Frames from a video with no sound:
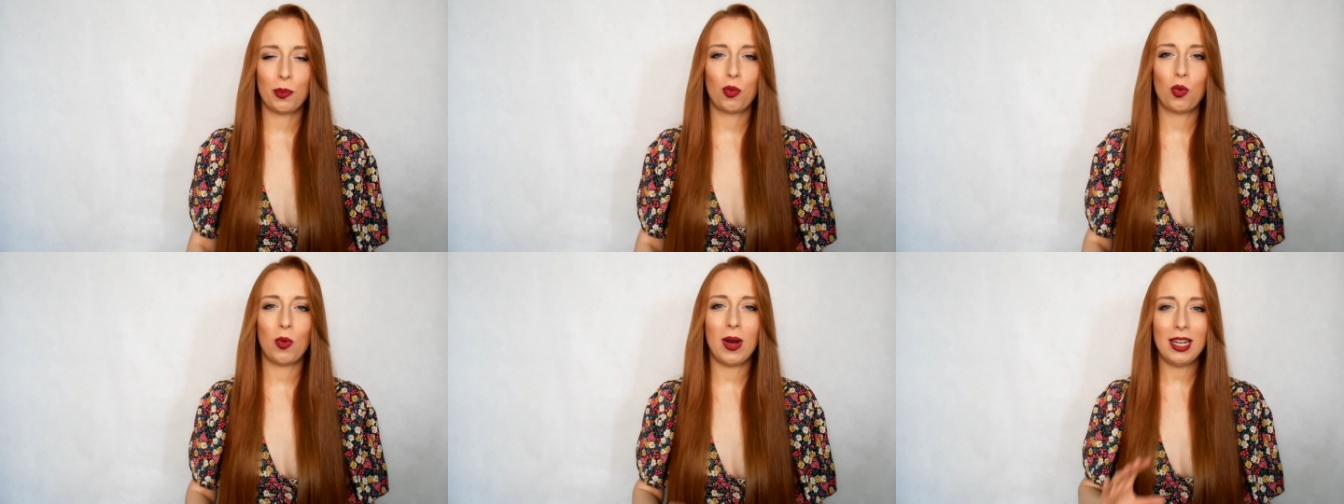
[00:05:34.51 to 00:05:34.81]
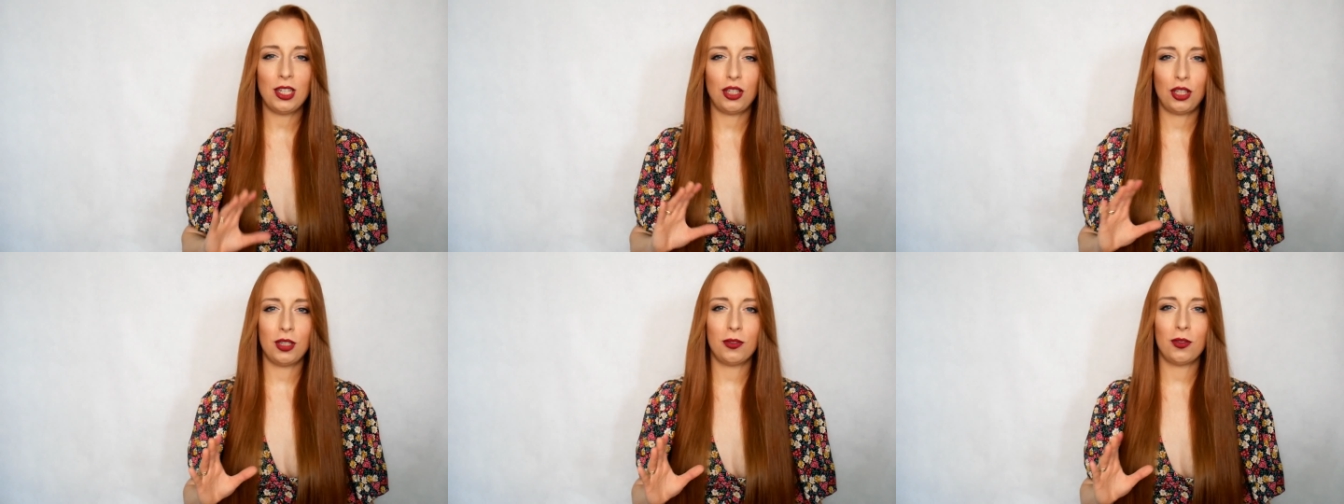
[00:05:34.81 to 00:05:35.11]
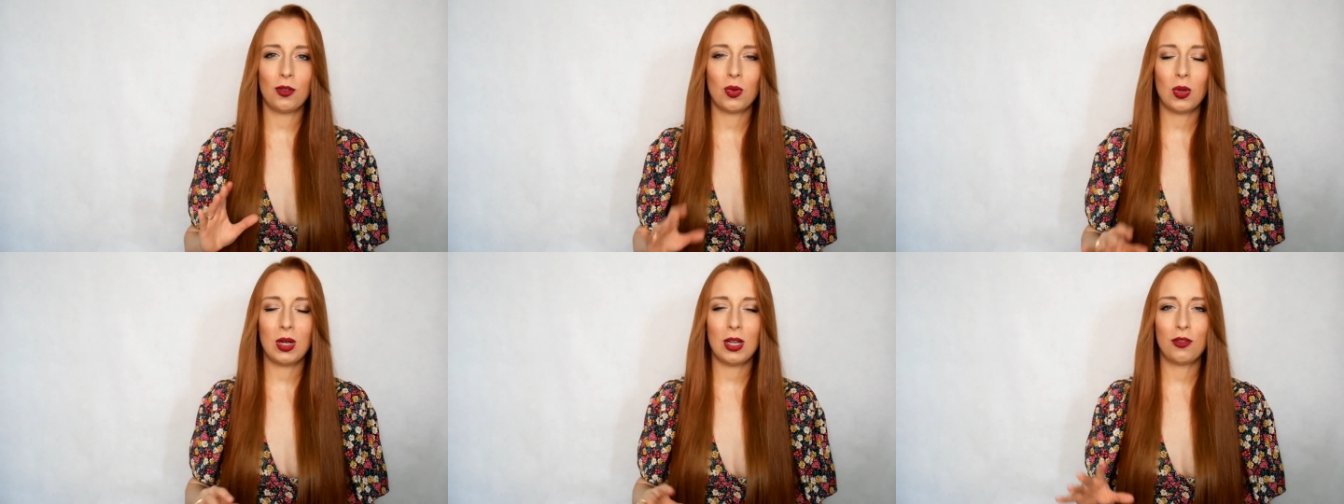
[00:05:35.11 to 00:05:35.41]
Płaszczy
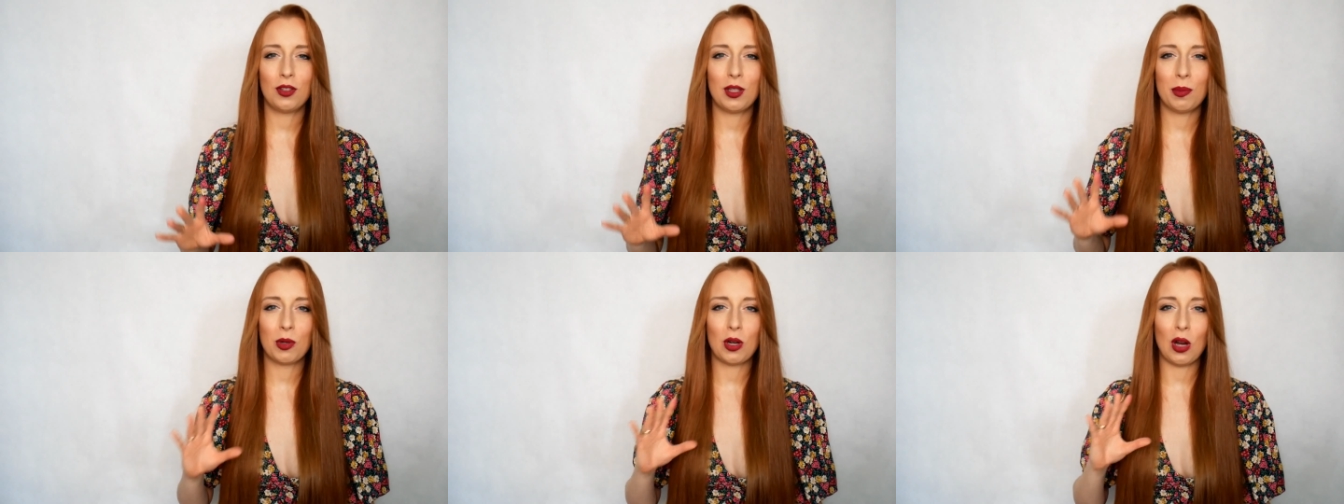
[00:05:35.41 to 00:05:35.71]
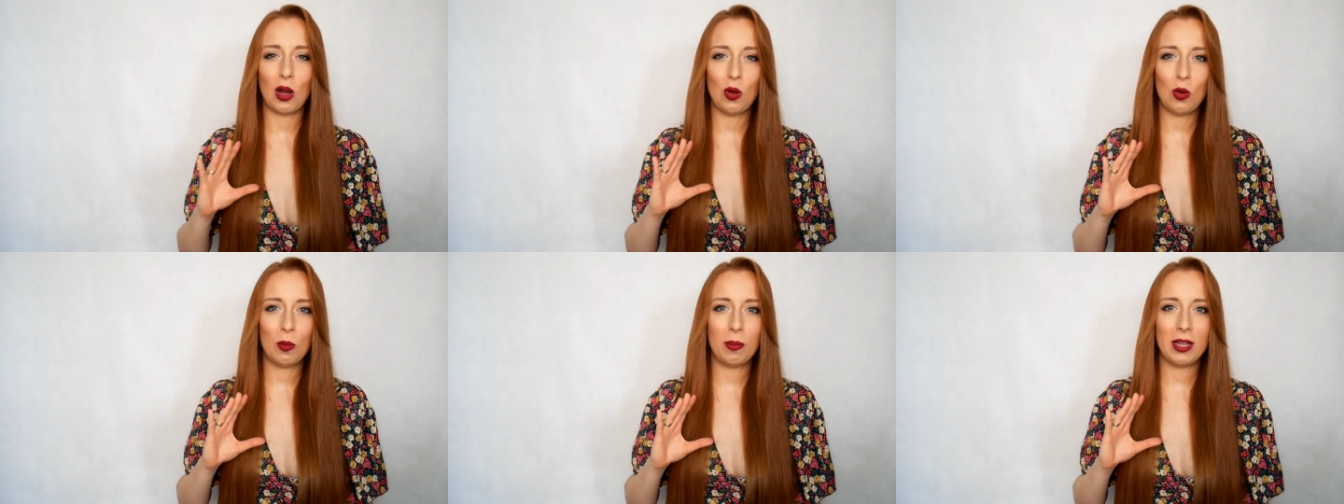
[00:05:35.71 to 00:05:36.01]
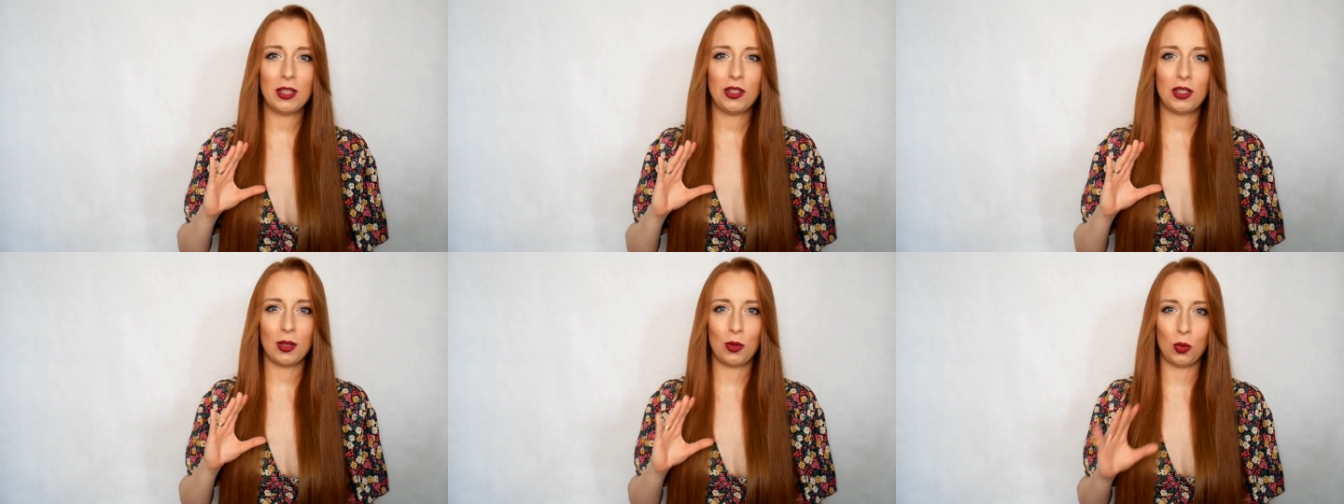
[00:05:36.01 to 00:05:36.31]
w ogóle w tym holu
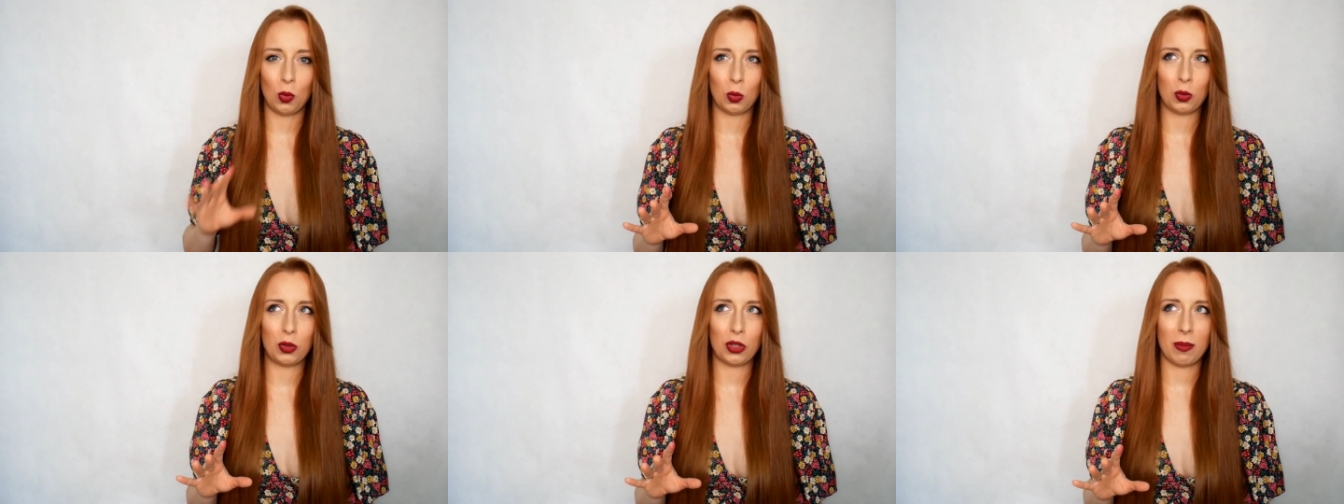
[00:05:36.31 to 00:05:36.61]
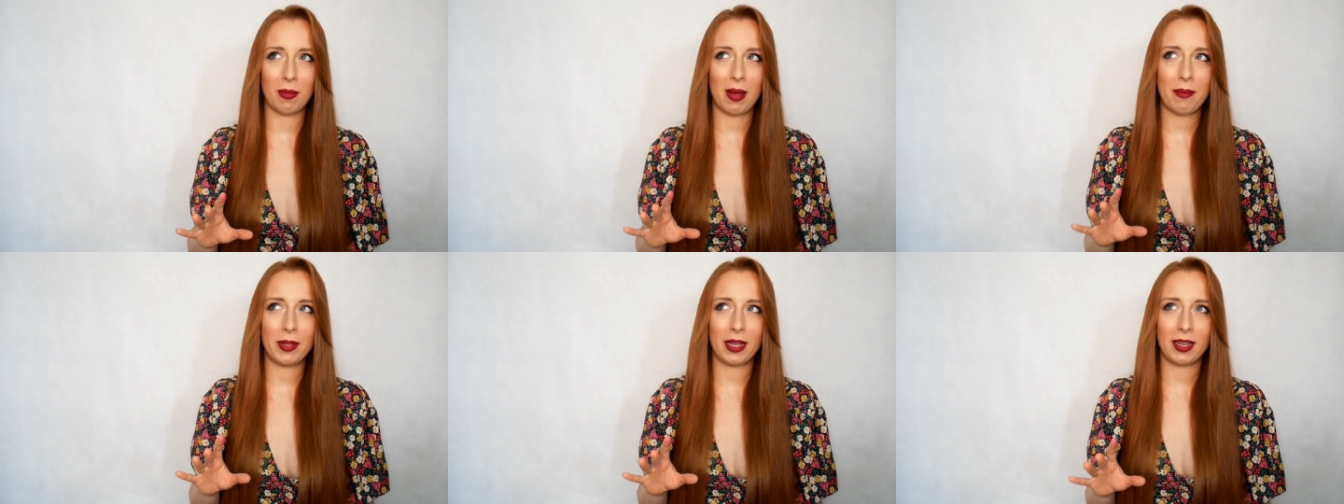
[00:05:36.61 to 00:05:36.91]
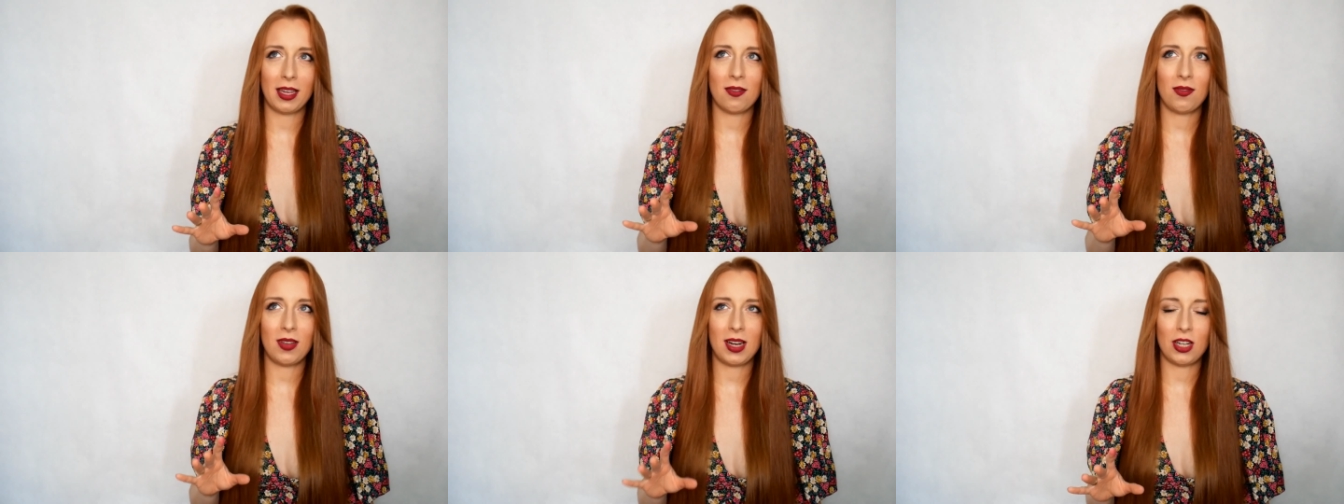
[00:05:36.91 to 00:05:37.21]
będzie dużo, mam
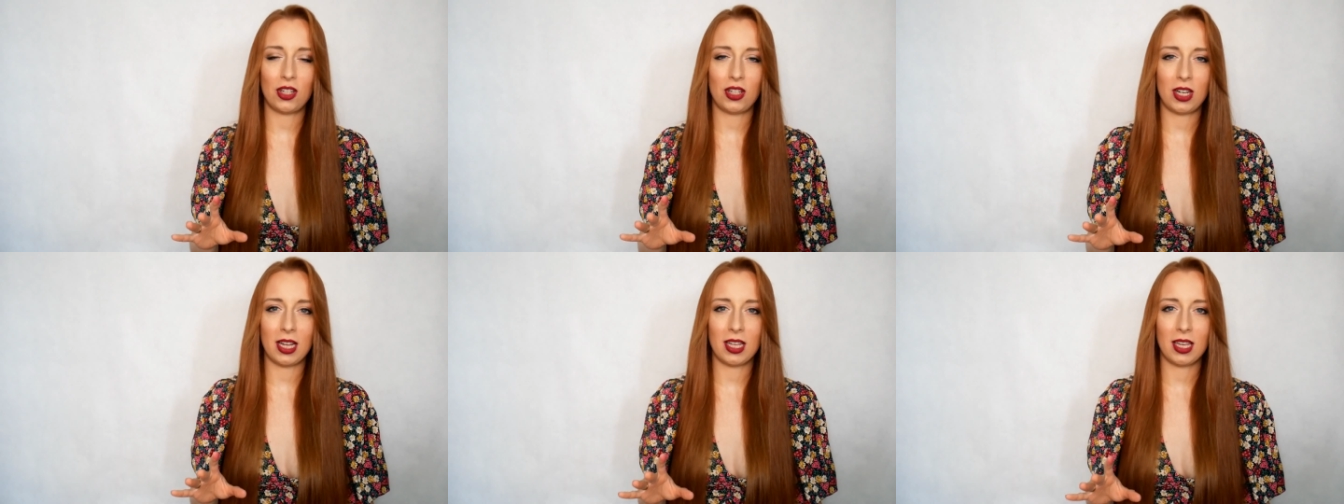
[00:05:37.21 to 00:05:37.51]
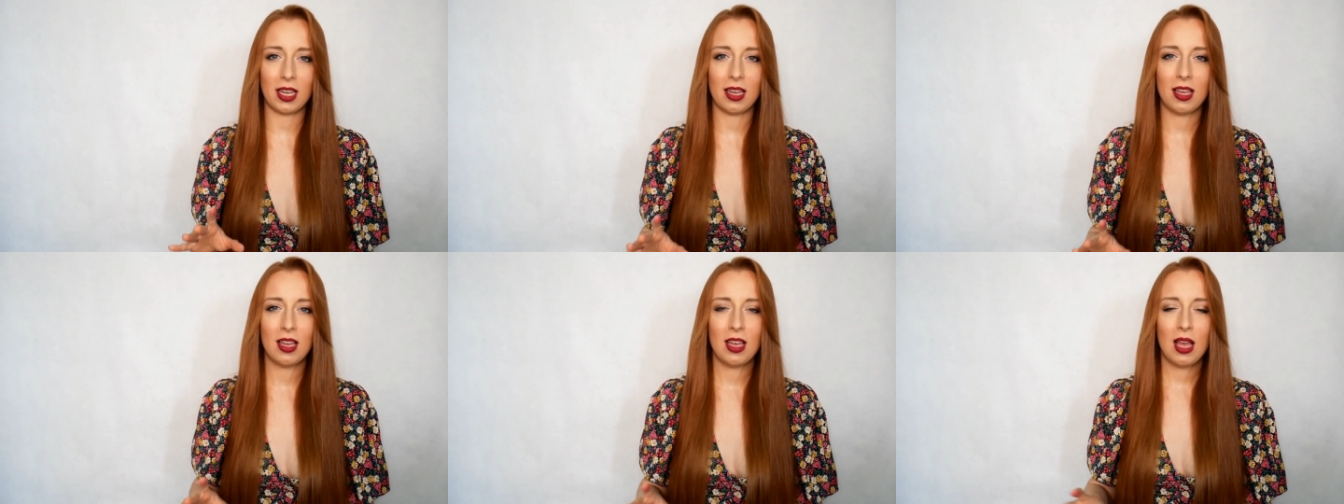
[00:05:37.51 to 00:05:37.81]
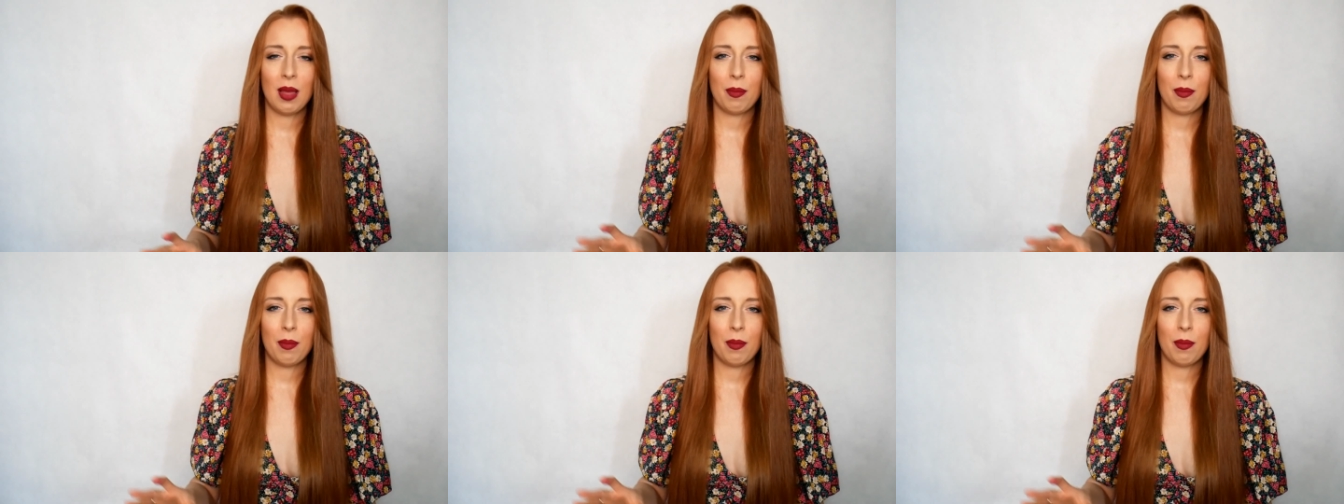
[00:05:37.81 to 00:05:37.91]
takie wrażenie,